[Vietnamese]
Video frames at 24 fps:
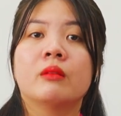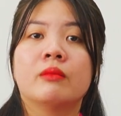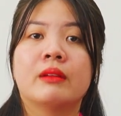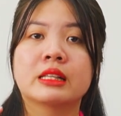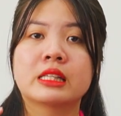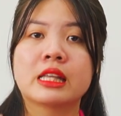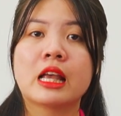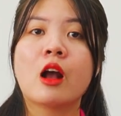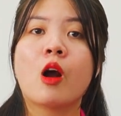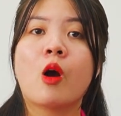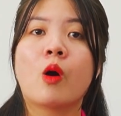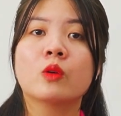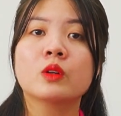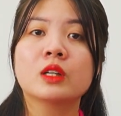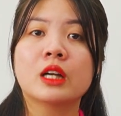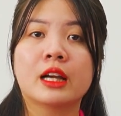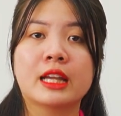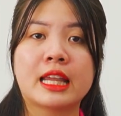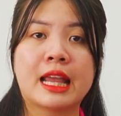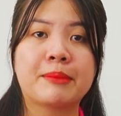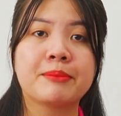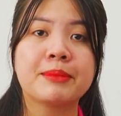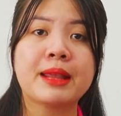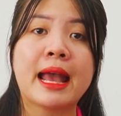và sẽ hỗ
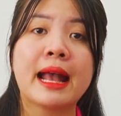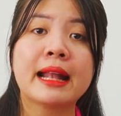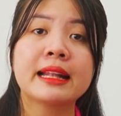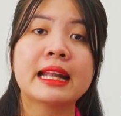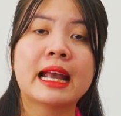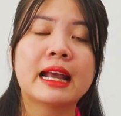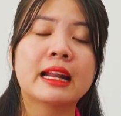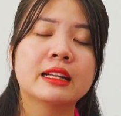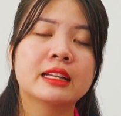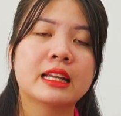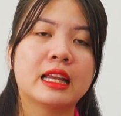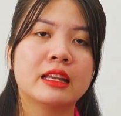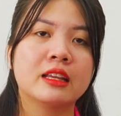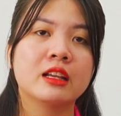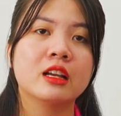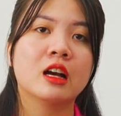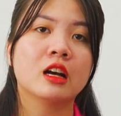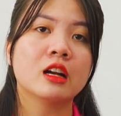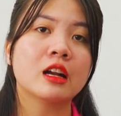trợ giảm giá cho anh chị như